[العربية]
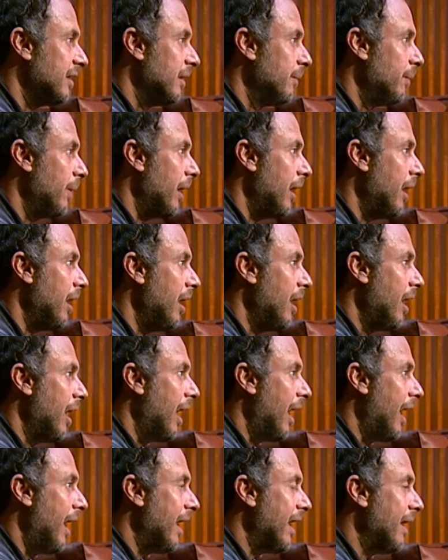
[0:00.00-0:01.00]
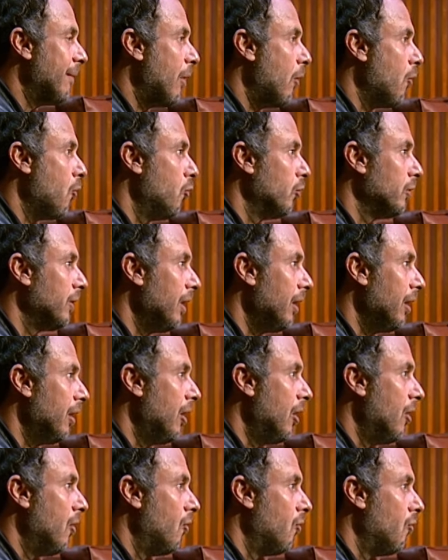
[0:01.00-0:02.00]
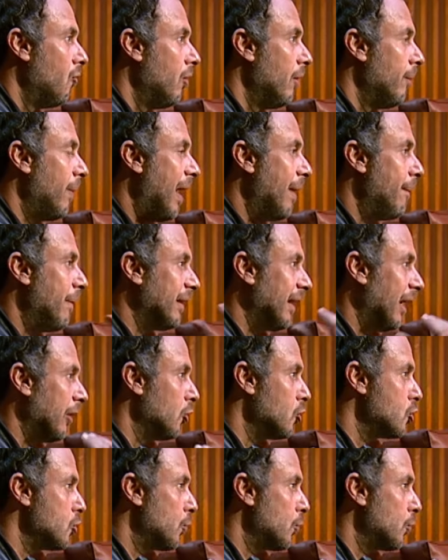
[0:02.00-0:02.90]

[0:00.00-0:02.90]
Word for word: تبقى حاجه موجوده ومحمد عنده